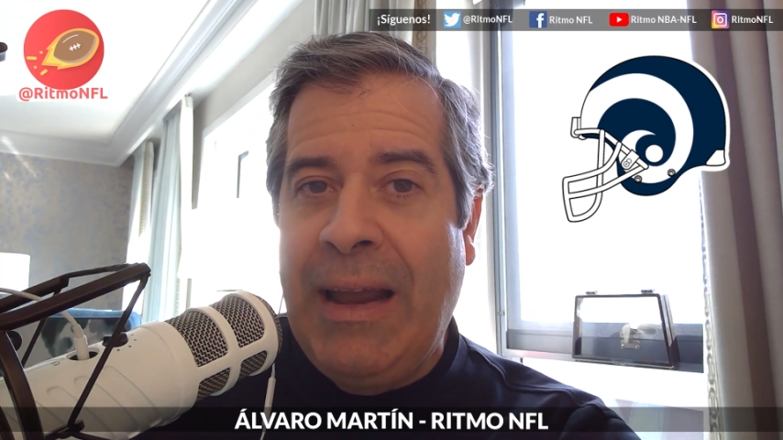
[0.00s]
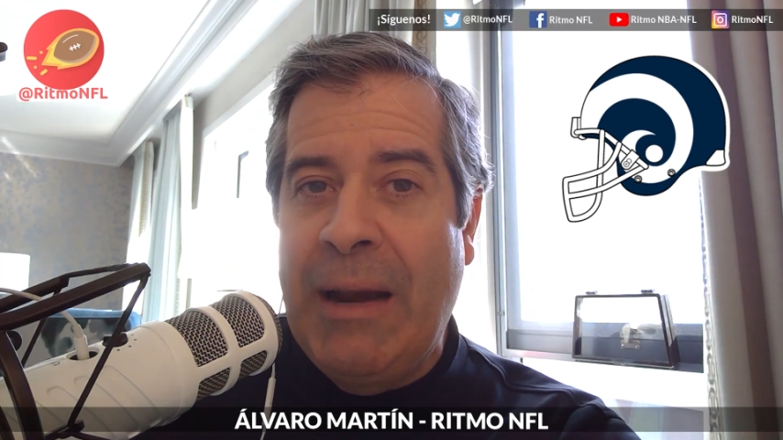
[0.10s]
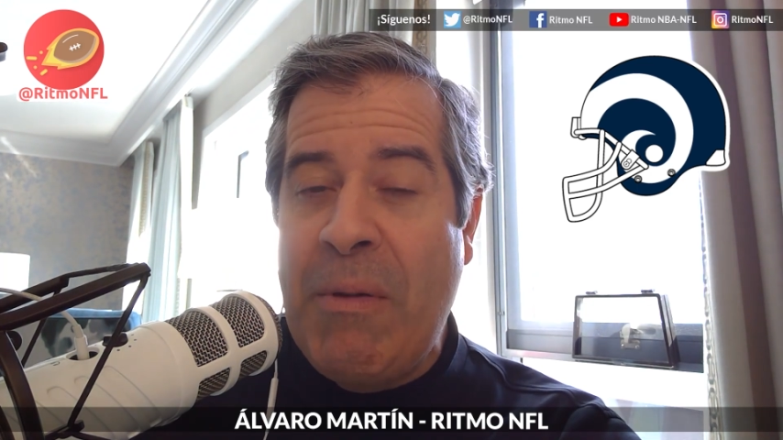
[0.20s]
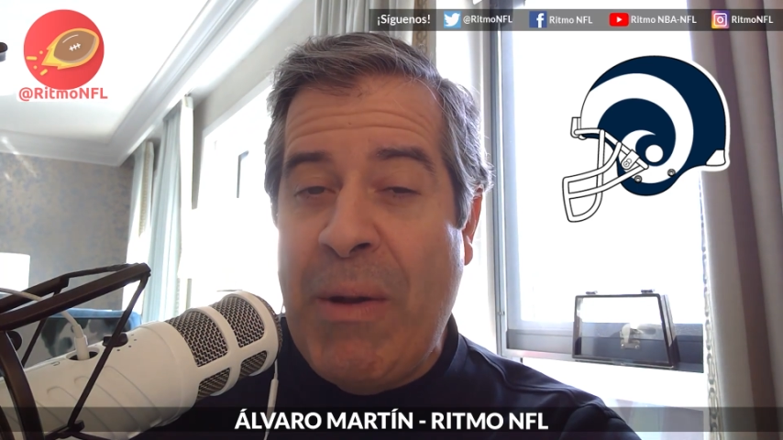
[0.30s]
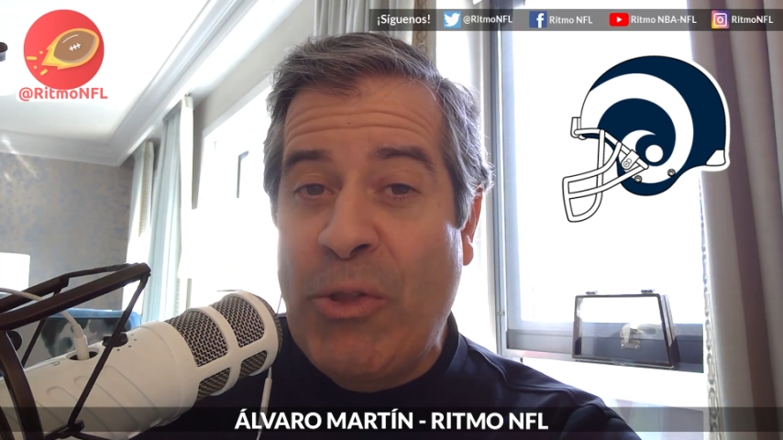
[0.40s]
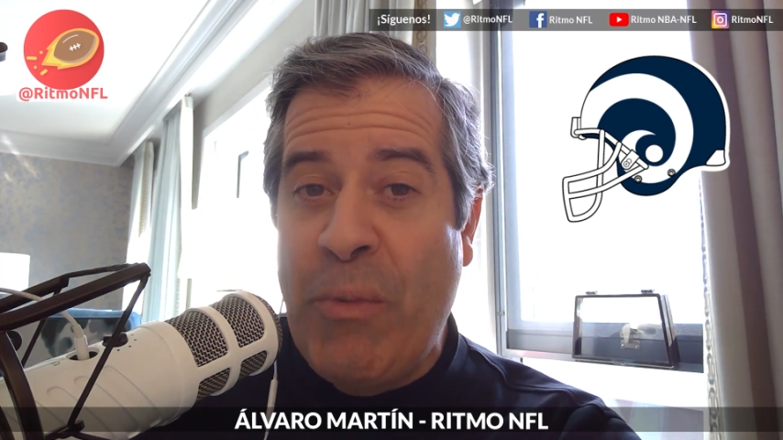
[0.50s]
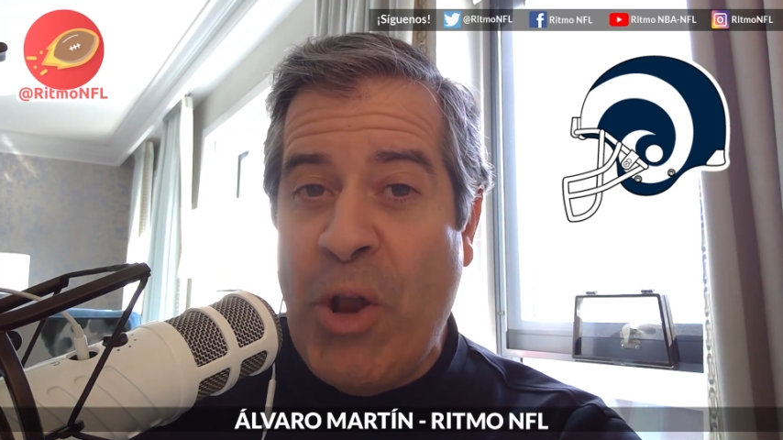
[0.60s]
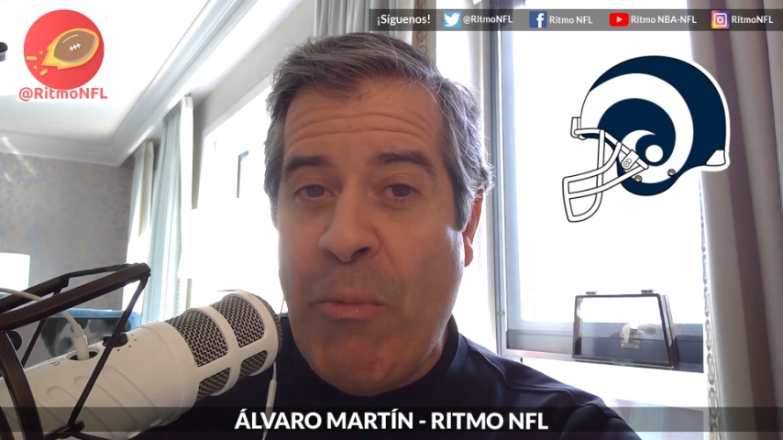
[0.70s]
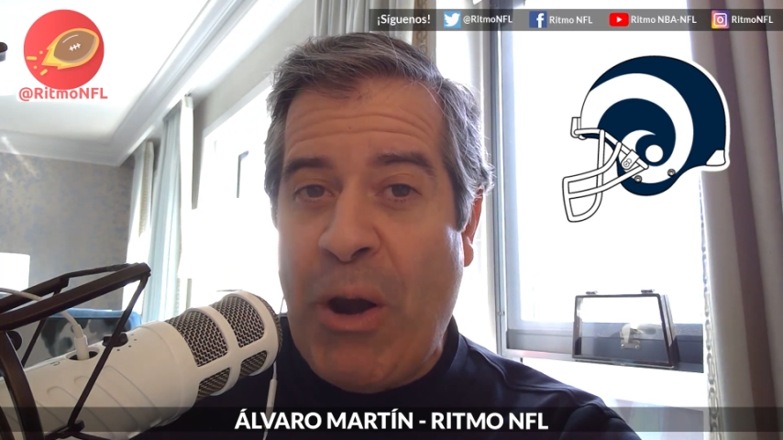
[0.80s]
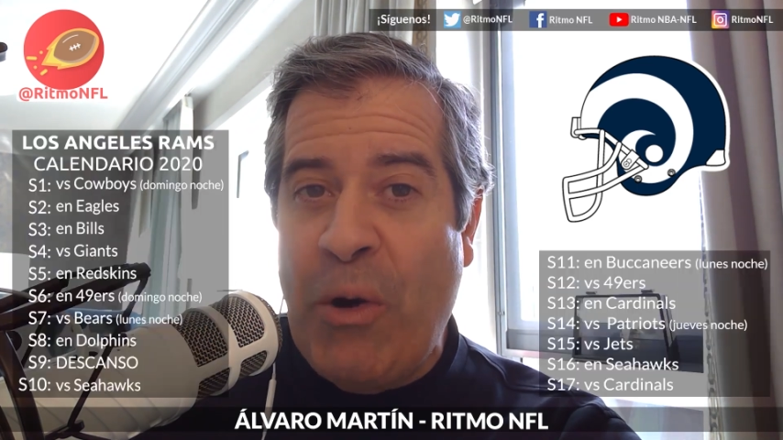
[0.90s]
en el primer
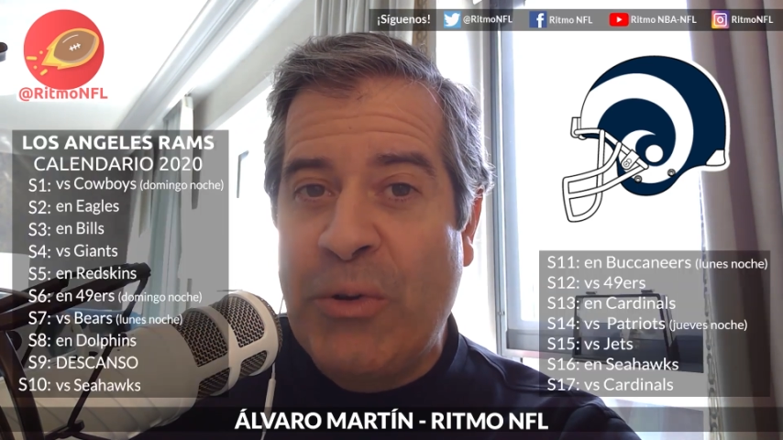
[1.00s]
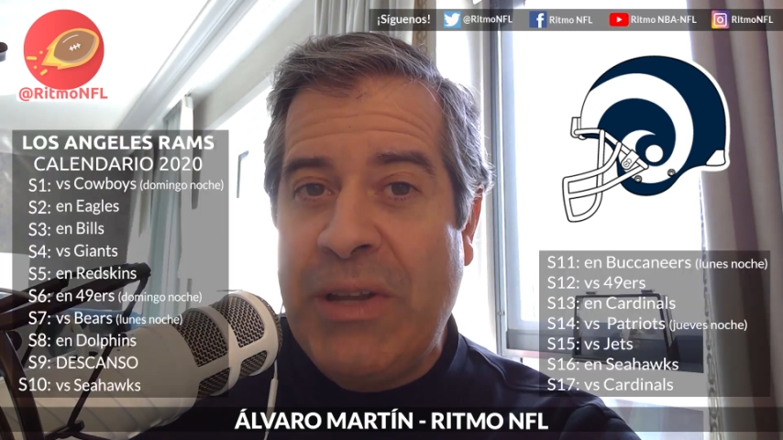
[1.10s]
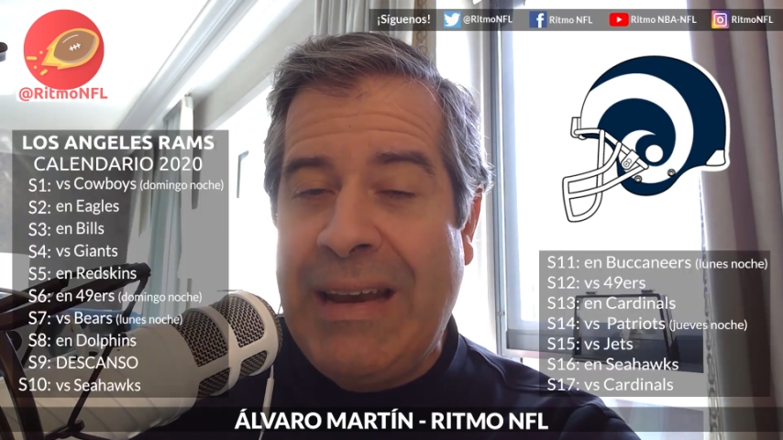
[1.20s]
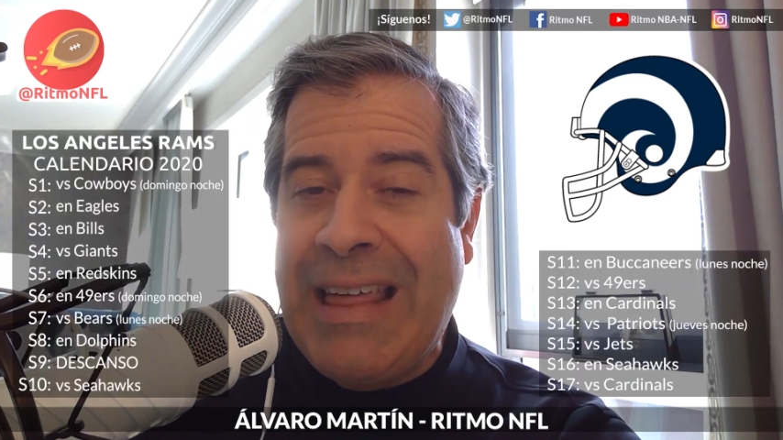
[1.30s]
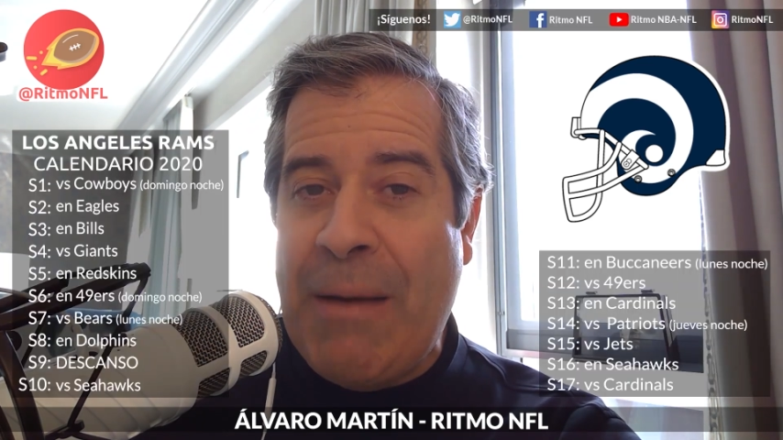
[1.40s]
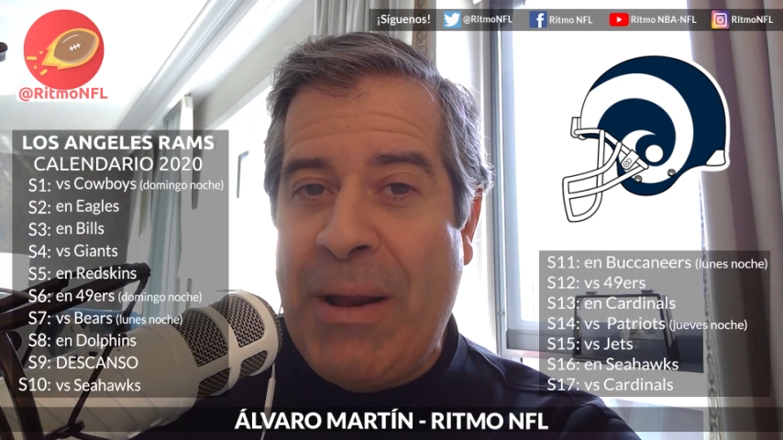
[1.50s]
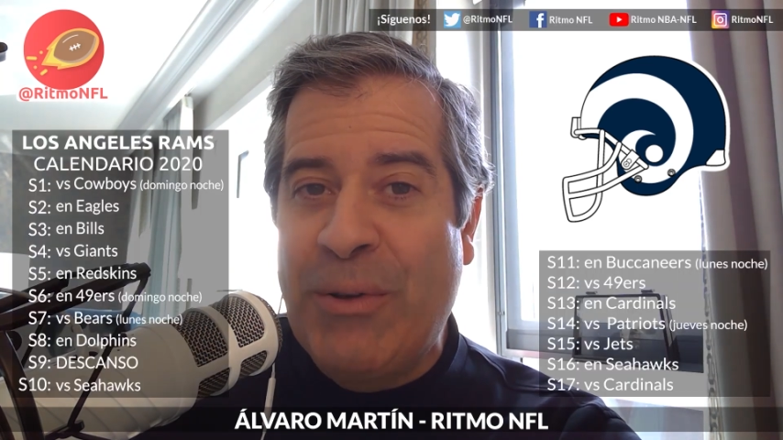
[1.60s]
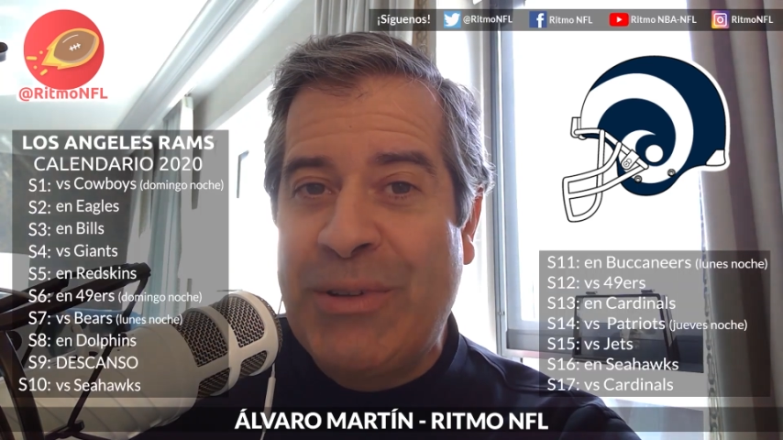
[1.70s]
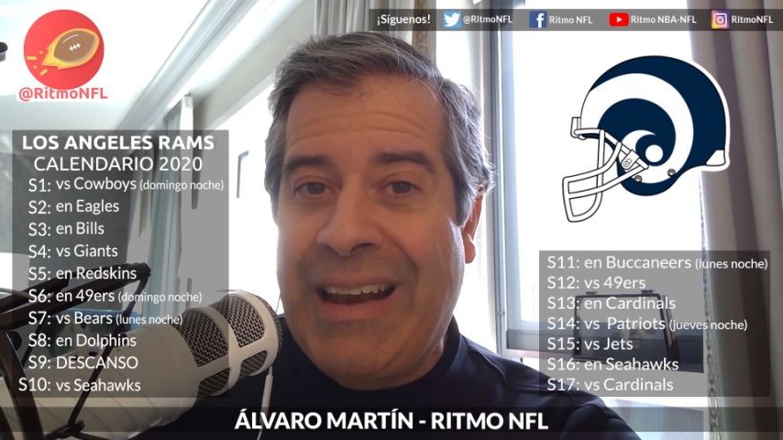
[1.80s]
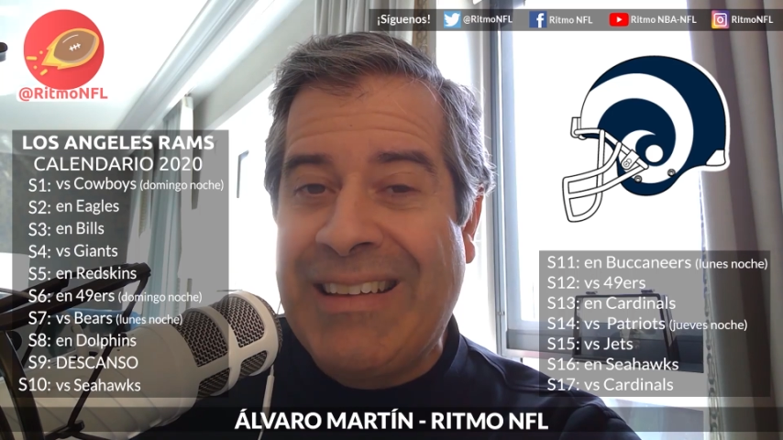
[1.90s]
domingo por la noche, nada
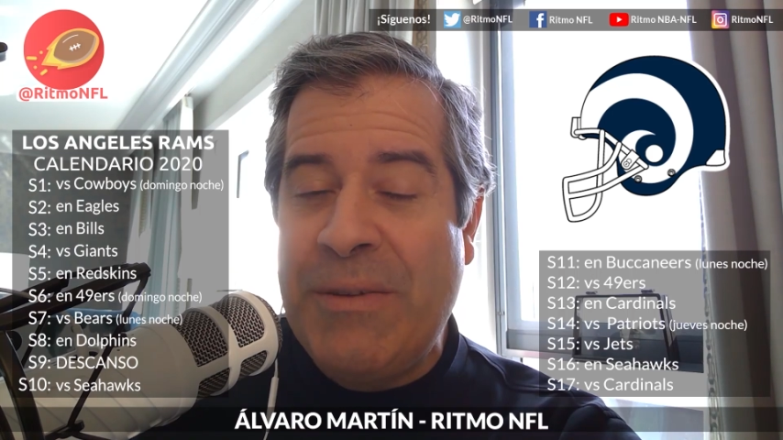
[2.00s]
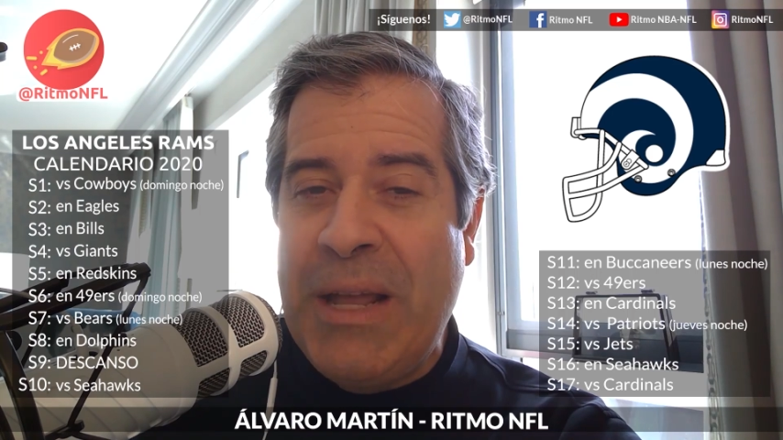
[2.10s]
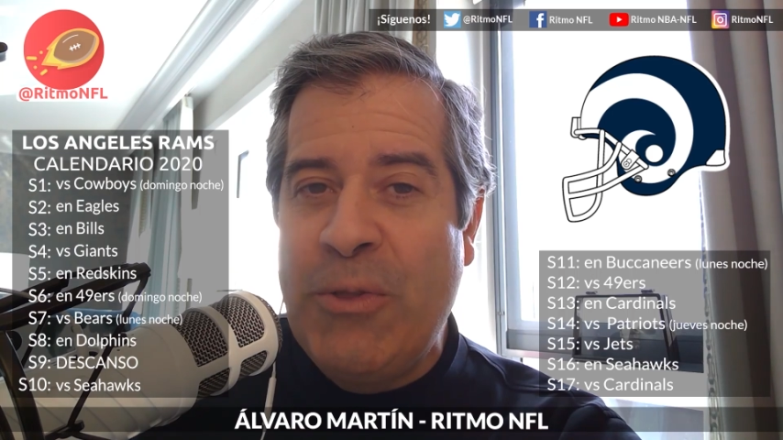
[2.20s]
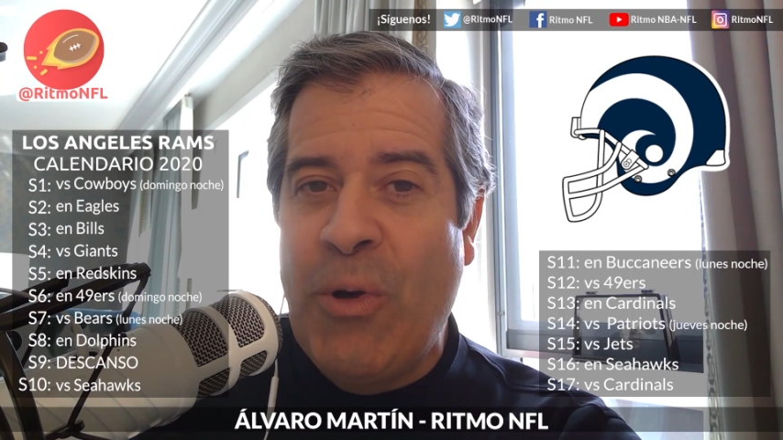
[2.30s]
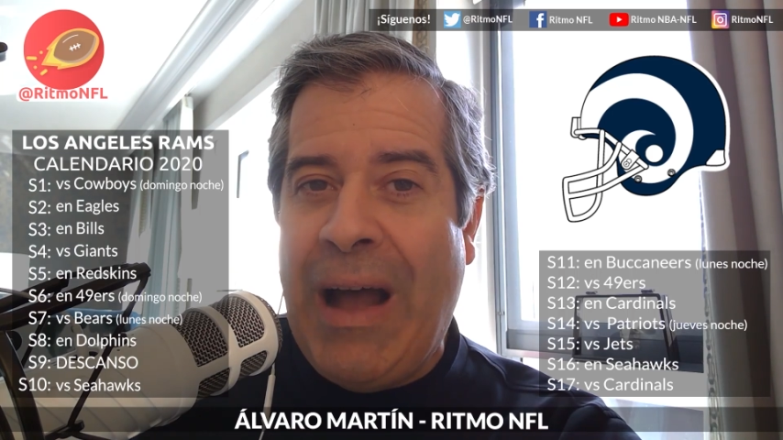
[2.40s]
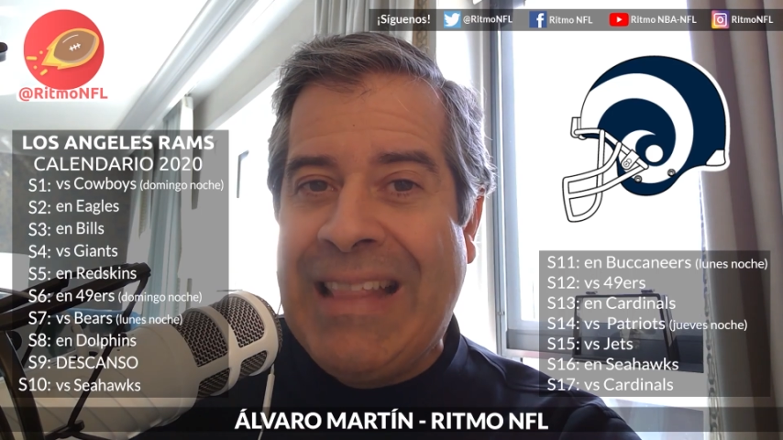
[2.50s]
menos que recibiendo